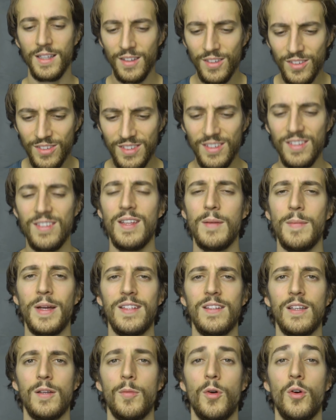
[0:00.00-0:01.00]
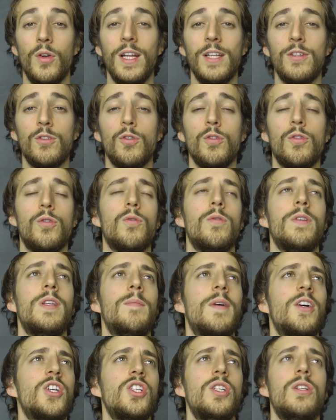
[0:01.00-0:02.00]
Systématiquement, les trucs qu'on
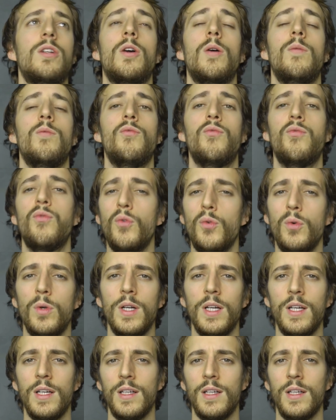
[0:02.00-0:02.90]
imagine comme fous,